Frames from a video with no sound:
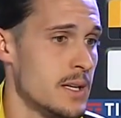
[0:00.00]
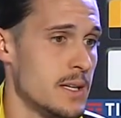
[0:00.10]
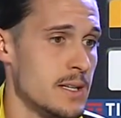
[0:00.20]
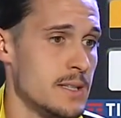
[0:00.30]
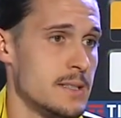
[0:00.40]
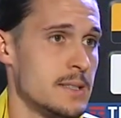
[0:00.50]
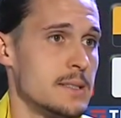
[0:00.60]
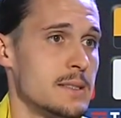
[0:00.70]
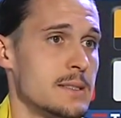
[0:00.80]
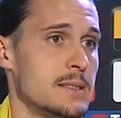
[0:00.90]

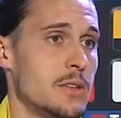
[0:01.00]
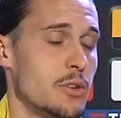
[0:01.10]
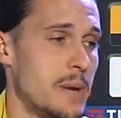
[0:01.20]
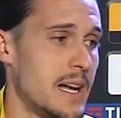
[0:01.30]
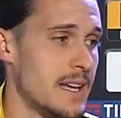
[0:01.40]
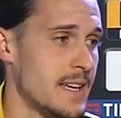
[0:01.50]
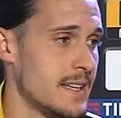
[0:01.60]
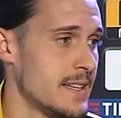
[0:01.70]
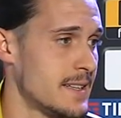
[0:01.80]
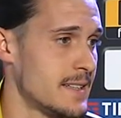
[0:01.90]
Eh, è normale
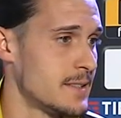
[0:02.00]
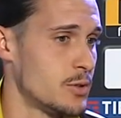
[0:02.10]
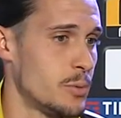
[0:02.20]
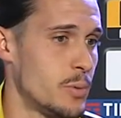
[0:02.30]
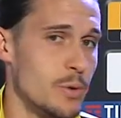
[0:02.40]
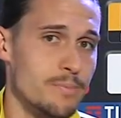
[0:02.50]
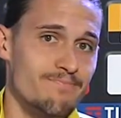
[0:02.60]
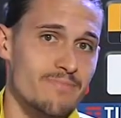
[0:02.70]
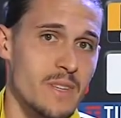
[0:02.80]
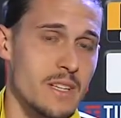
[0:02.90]
che dopo
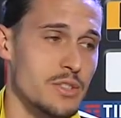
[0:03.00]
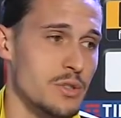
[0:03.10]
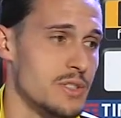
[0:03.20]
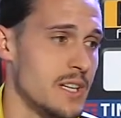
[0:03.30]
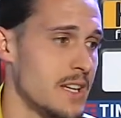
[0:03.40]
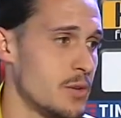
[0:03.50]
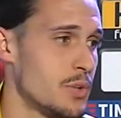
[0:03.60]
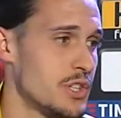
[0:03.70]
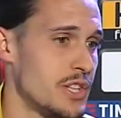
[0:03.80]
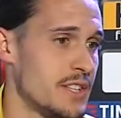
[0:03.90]
ci sono state
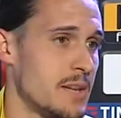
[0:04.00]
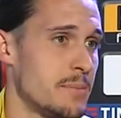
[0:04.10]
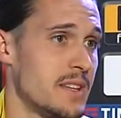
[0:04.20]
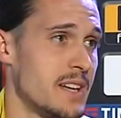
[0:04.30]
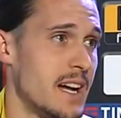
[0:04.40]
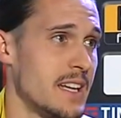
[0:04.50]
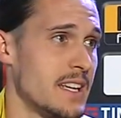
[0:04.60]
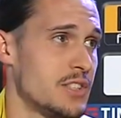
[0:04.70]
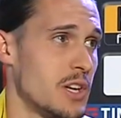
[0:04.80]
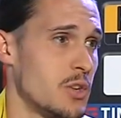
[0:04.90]
alcune scelte
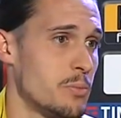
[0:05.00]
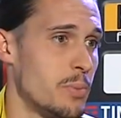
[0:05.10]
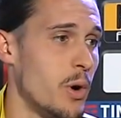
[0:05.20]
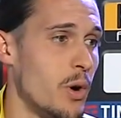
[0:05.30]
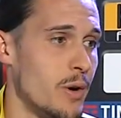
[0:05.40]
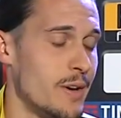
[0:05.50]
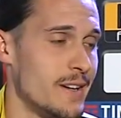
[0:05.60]
arbitrali e ci hanno un po'...